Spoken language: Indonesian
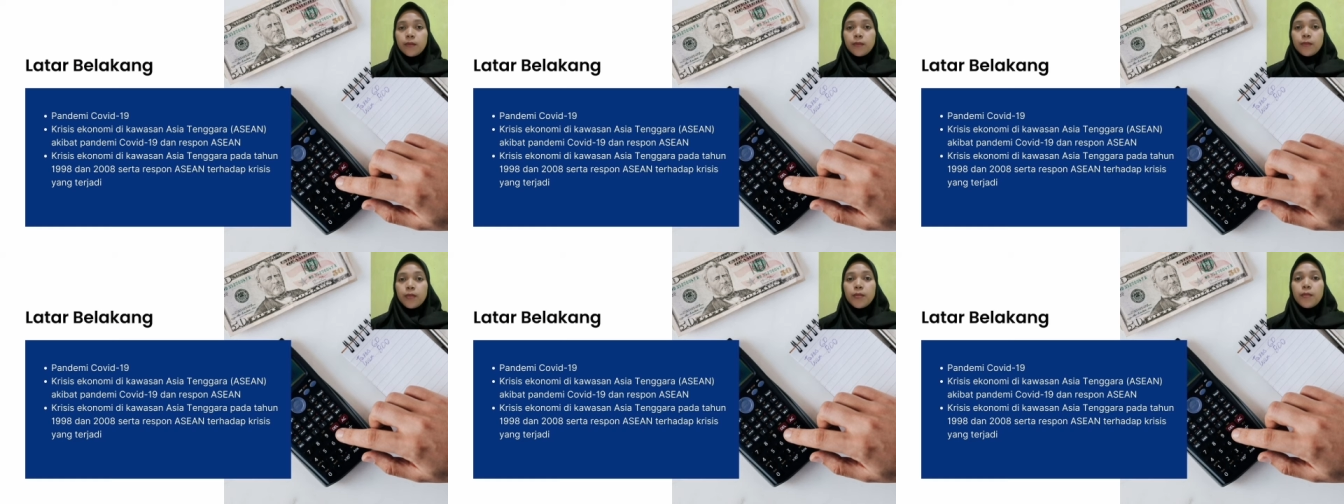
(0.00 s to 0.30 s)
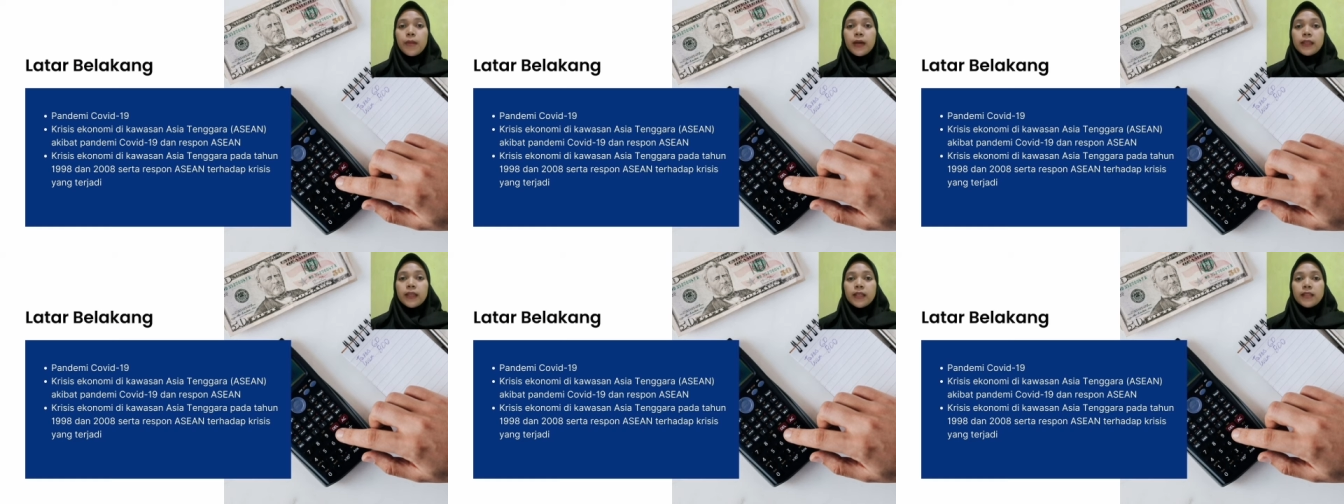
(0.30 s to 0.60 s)

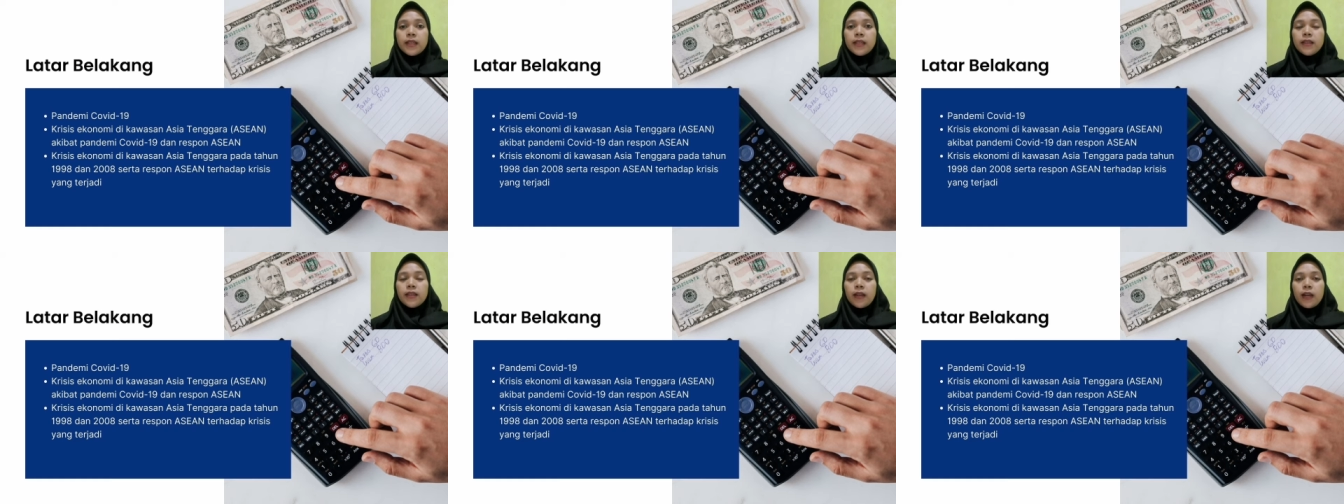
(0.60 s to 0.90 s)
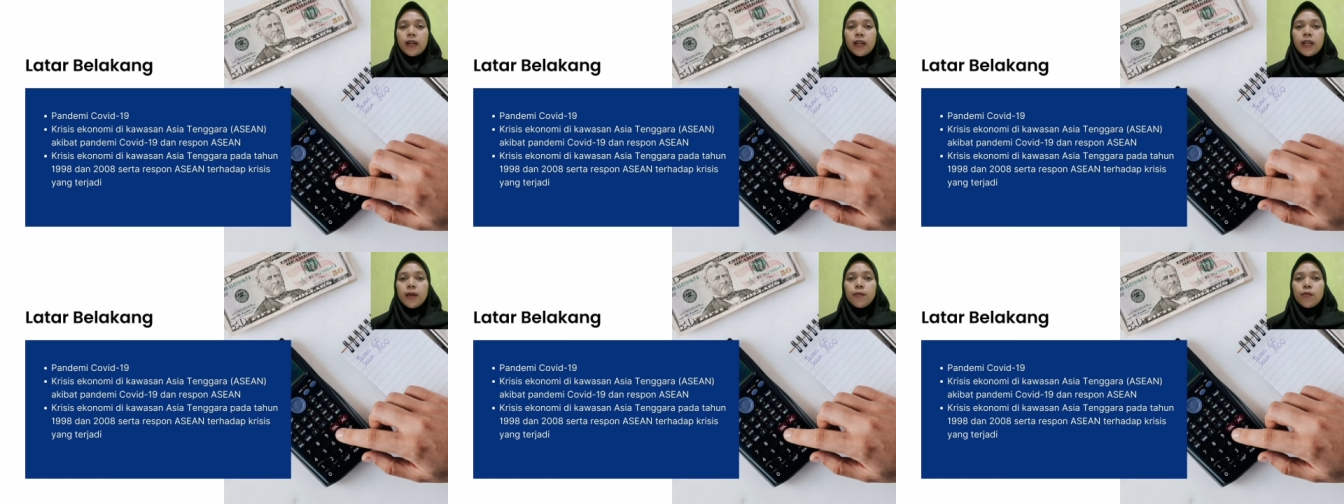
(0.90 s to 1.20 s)
pembatasan
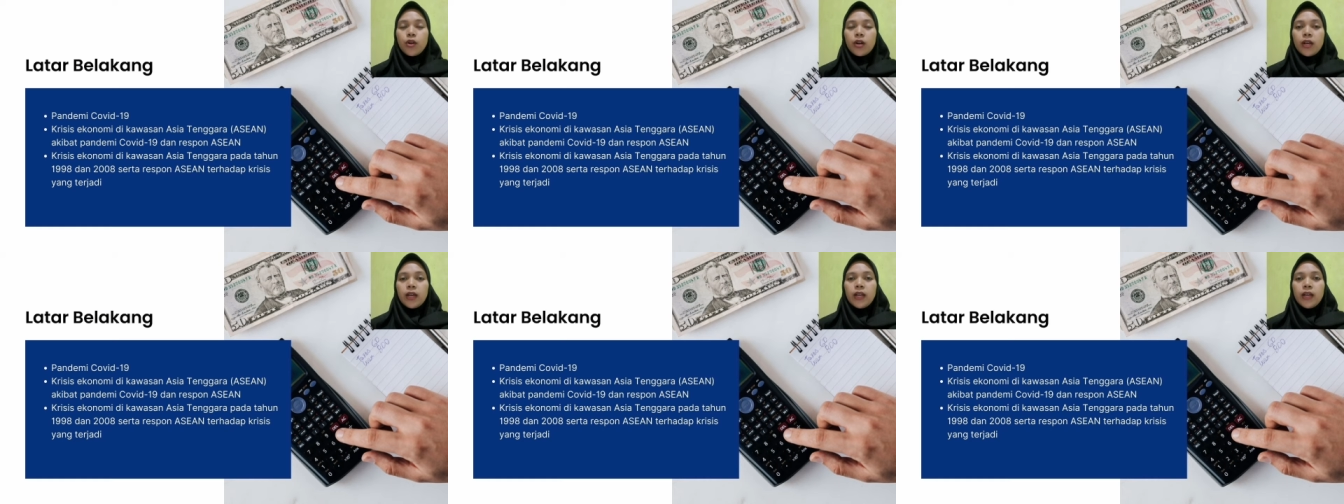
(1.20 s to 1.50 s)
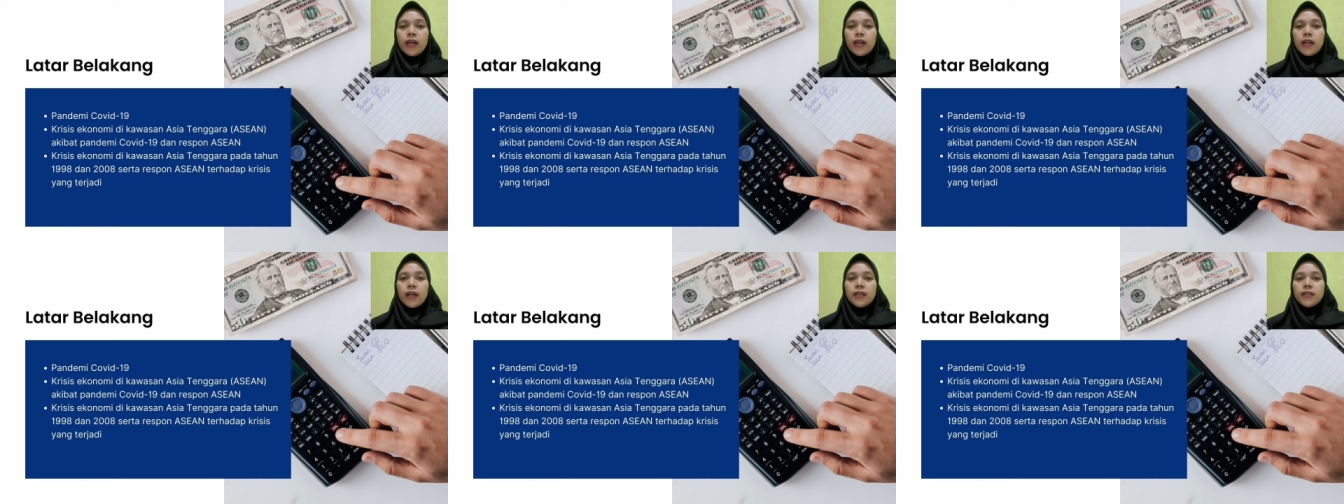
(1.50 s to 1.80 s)
terhadap warga
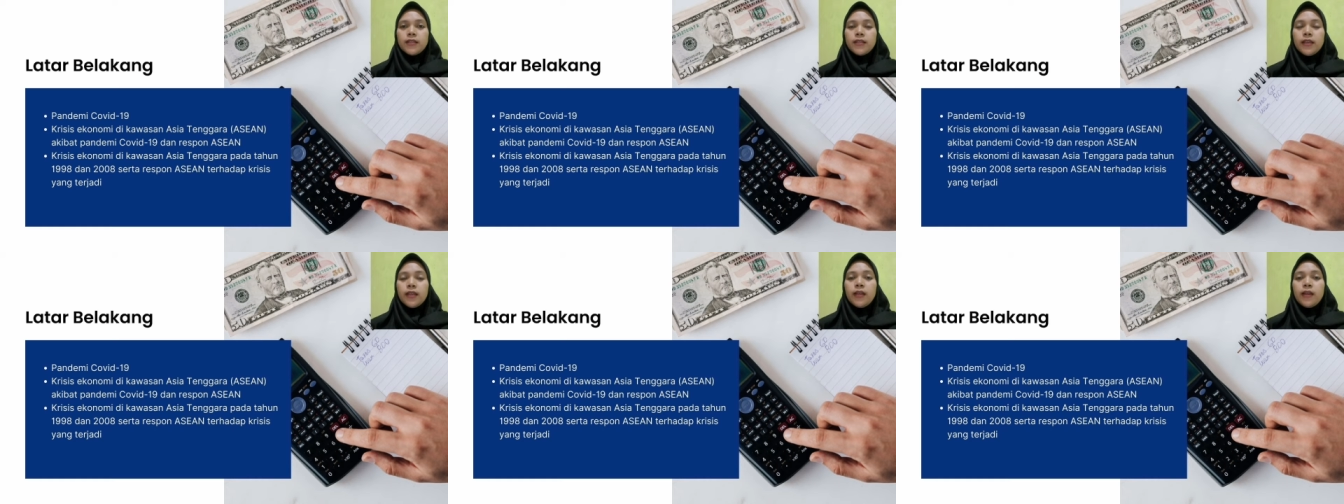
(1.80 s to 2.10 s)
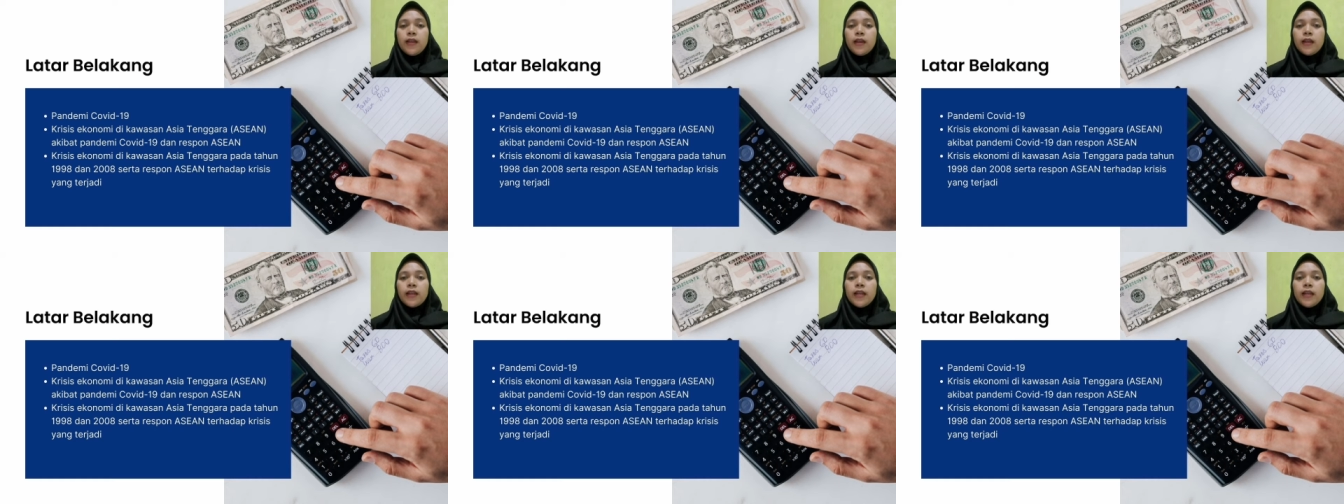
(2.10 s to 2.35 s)
negara asing